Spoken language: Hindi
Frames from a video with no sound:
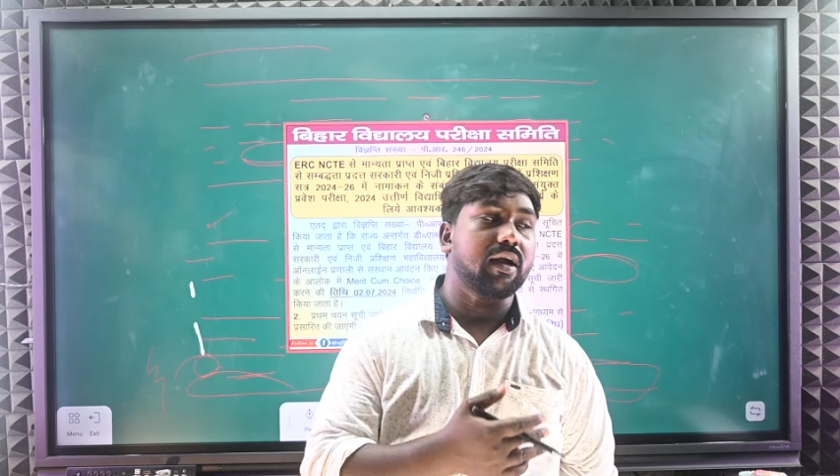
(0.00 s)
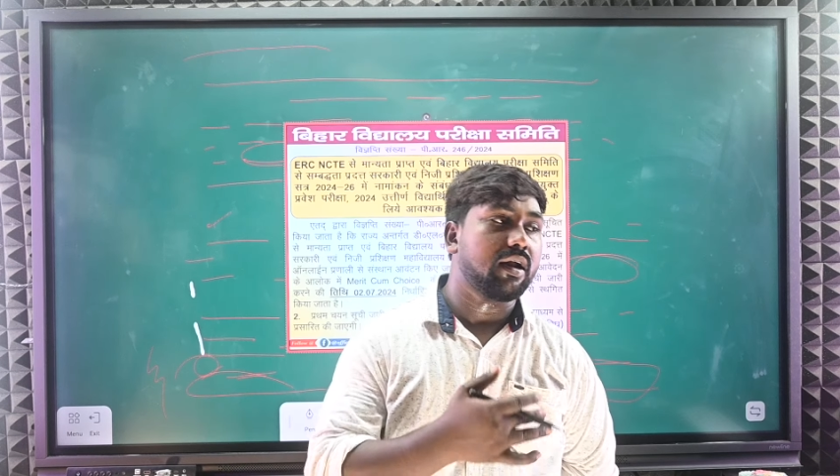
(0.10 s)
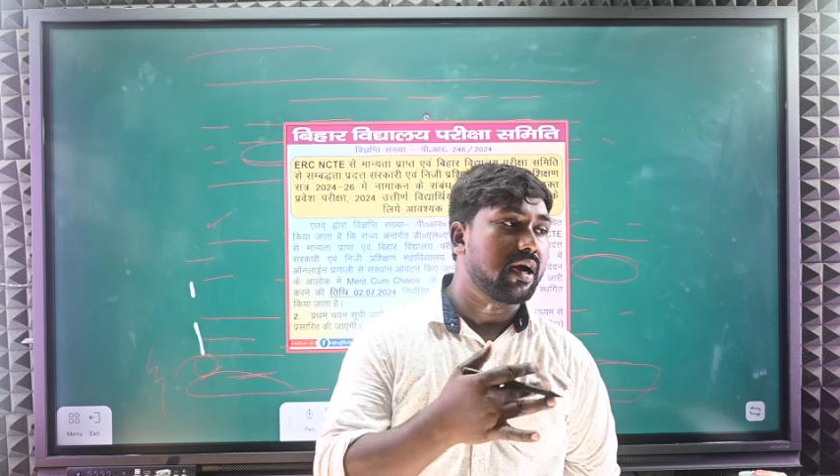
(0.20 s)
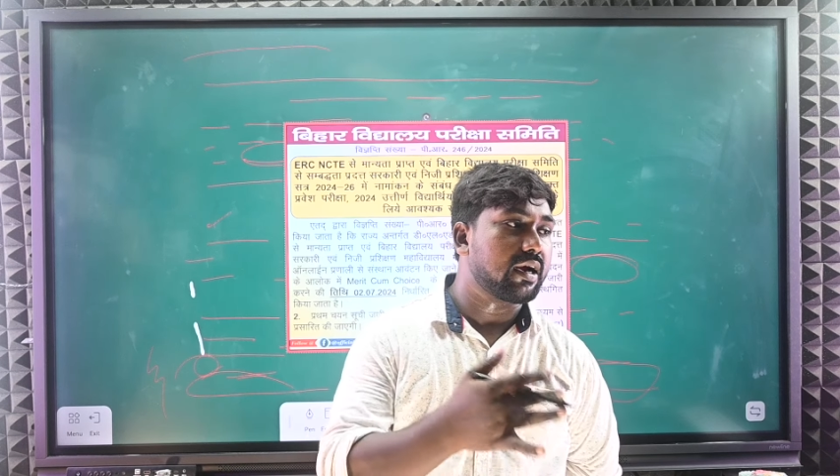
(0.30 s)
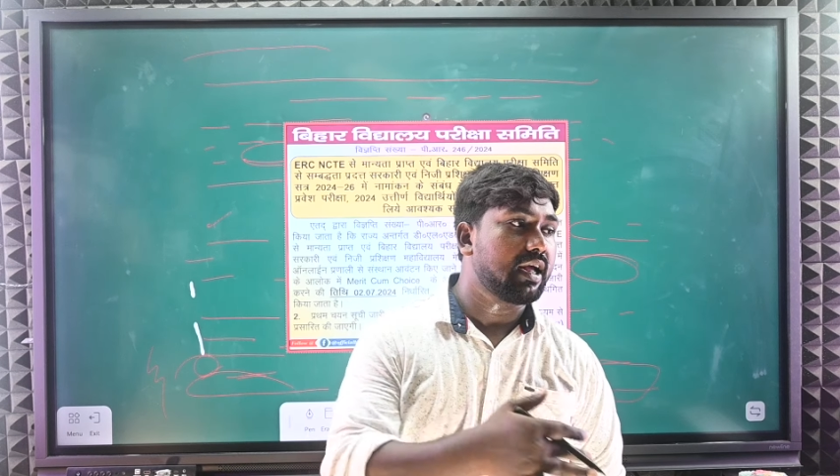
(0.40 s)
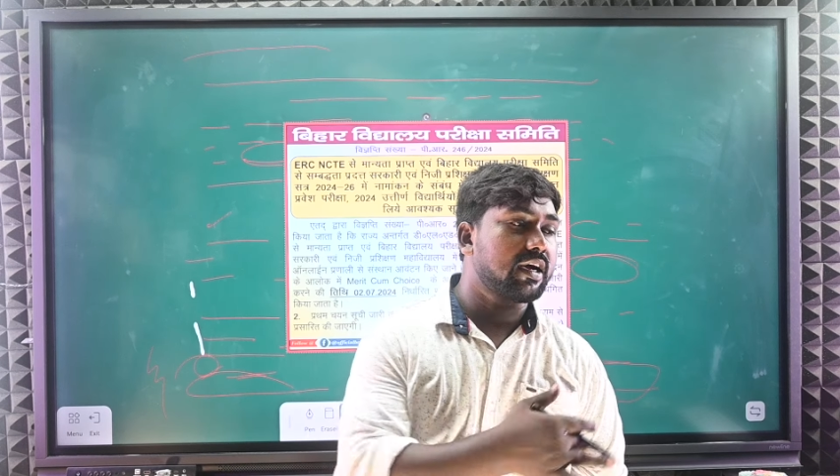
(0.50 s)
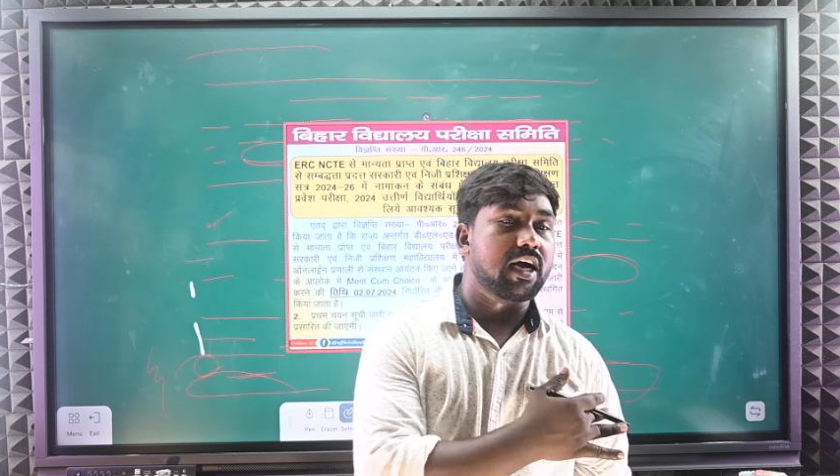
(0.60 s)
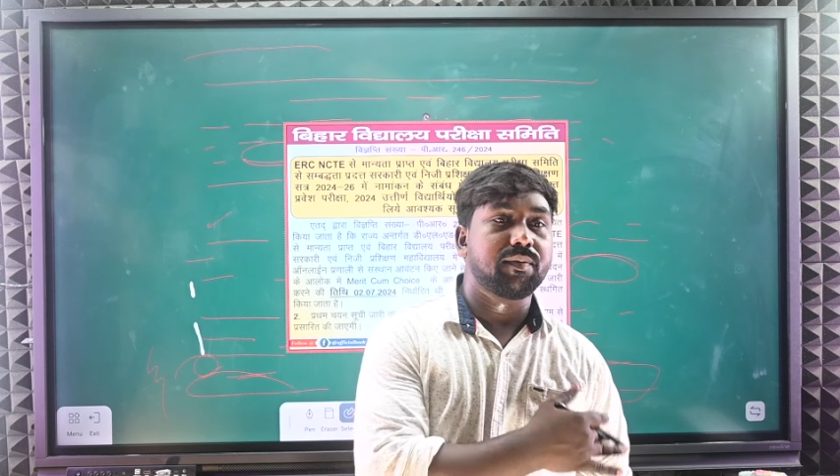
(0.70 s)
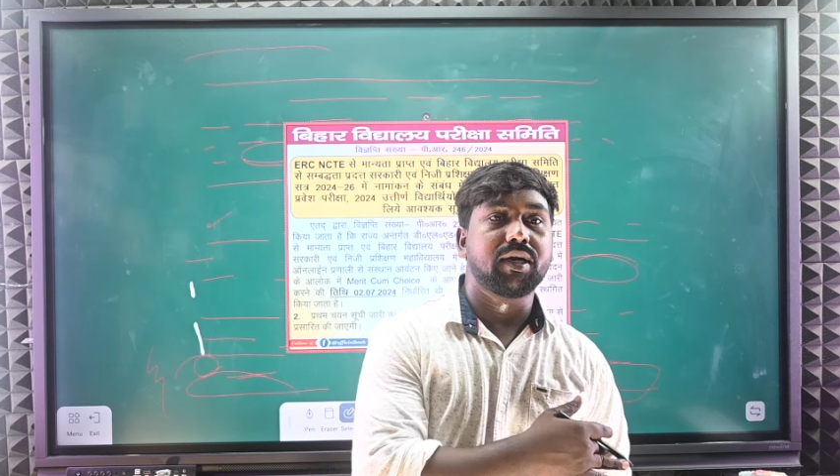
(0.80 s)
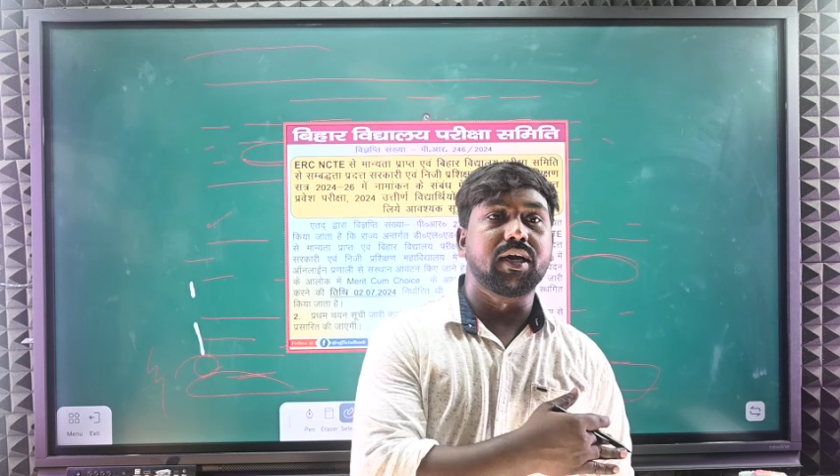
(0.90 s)
यानी अगले
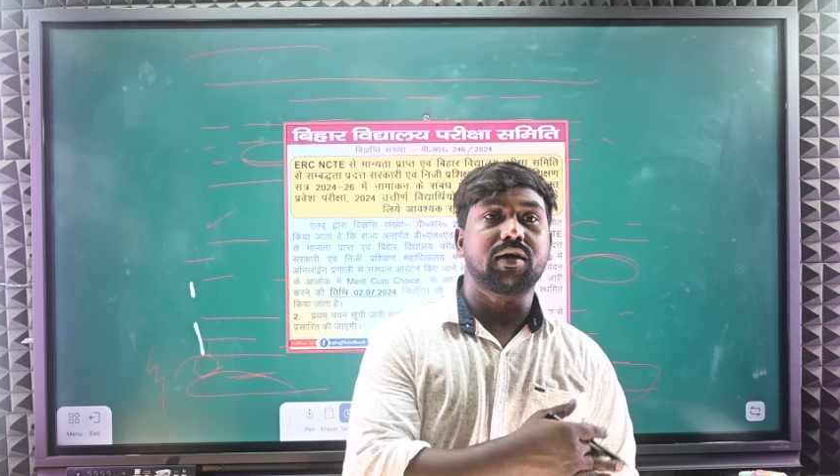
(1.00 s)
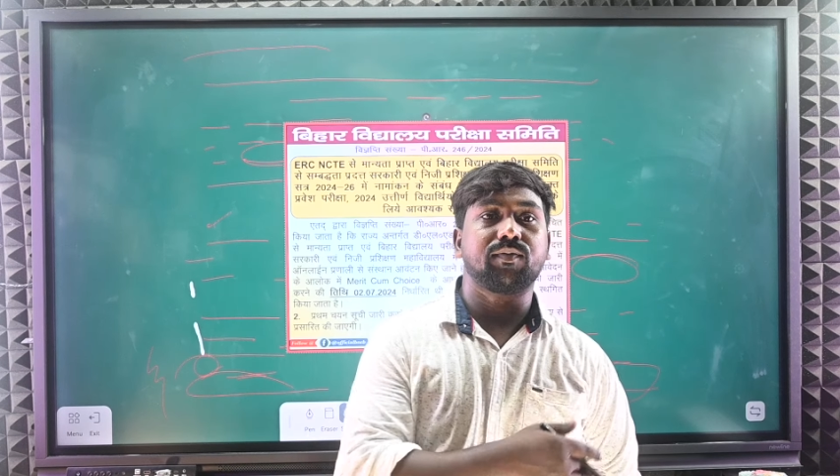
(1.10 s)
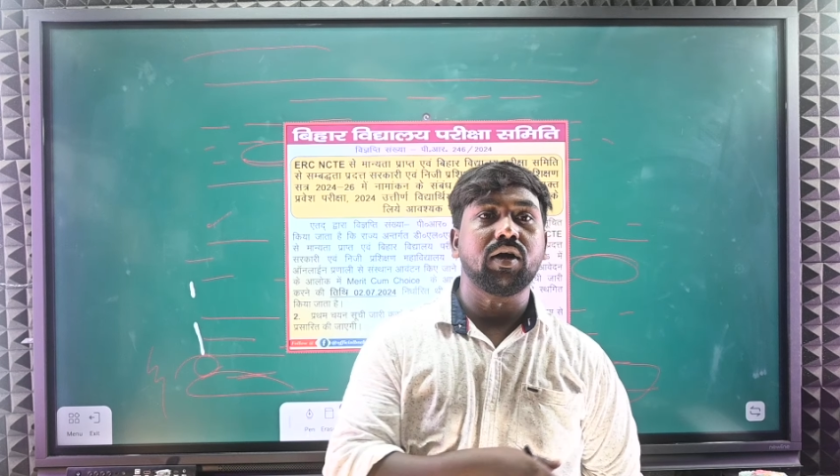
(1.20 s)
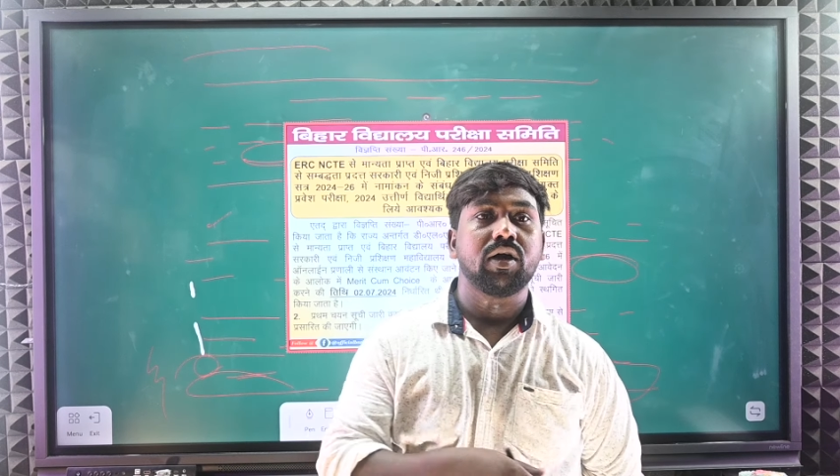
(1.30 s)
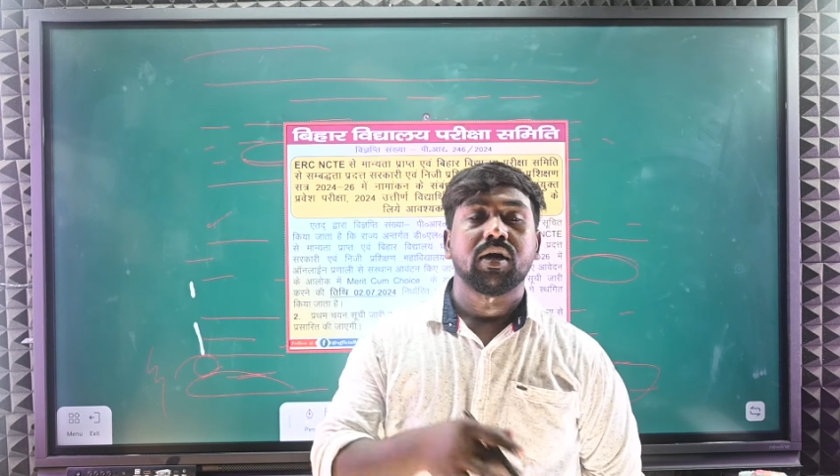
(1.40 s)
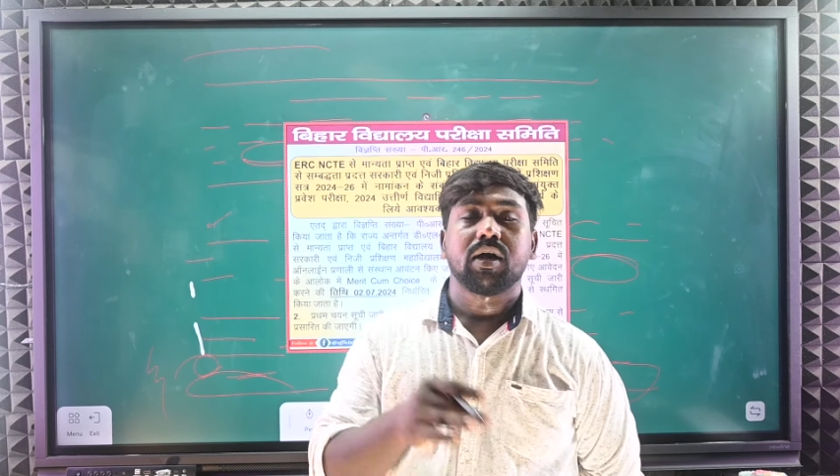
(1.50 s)
आगामी डेट में